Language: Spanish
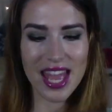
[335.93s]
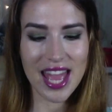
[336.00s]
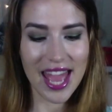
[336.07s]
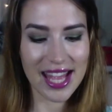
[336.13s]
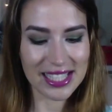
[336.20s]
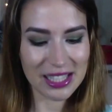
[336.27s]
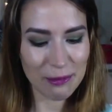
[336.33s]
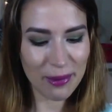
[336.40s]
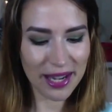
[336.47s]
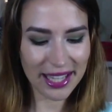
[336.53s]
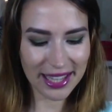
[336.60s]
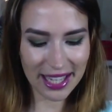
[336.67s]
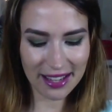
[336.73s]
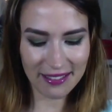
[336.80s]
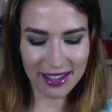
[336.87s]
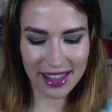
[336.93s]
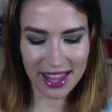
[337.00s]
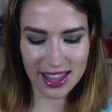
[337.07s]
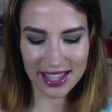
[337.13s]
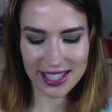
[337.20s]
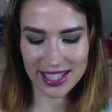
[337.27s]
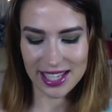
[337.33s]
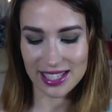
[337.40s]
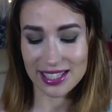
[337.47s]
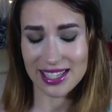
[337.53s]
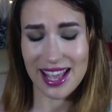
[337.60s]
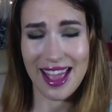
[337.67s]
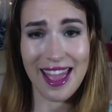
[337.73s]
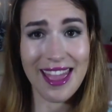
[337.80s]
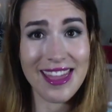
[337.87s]
Esta paleta la verdad es que es
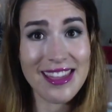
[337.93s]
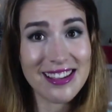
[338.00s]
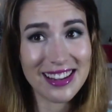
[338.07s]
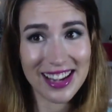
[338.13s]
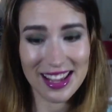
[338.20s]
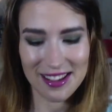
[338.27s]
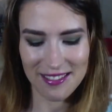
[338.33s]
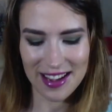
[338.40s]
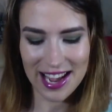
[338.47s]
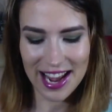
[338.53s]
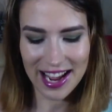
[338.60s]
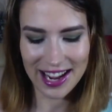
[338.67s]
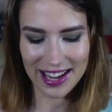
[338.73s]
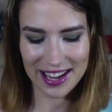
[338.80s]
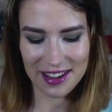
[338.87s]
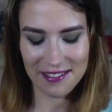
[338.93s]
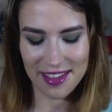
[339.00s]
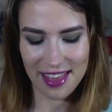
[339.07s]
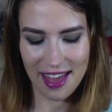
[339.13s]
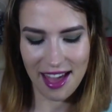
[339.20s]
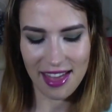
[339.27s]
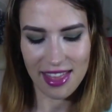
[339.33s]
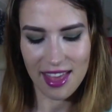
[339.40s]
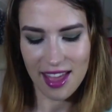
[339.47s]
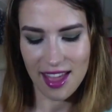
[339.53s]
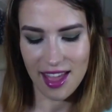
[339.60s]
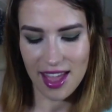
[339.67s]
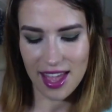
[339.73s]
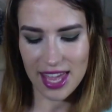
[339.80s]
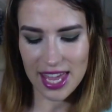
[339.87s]
increíble, la agarré en Navidad
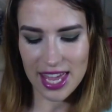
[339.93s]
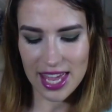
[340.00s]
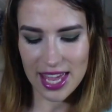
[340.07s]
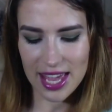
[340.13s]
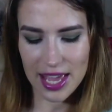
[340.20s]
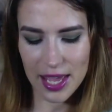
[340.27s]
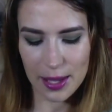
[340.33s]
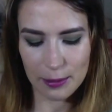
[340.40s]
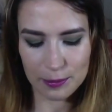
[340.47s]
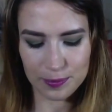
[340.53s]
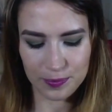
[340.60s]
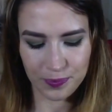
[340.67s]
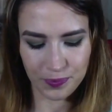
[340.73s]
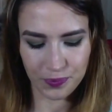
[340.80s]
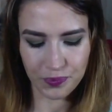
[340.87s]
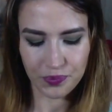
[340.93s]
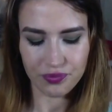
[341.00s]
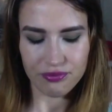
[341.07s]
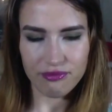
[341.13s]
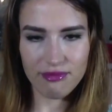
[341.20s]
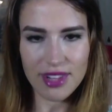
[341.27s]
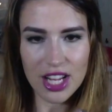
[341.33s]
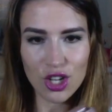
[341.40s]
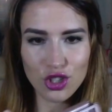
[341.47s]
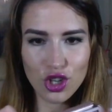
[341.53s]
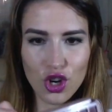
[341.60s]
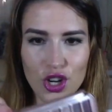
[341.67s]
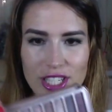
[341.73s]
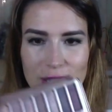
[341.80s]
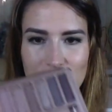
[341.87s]
y los
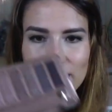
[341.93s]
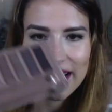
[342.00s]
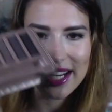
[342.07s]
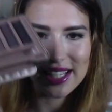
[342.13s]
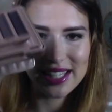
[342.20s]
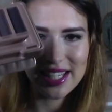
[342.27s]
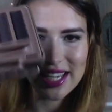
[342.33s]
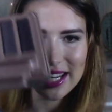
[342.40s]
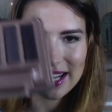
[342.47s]
colores se miran así,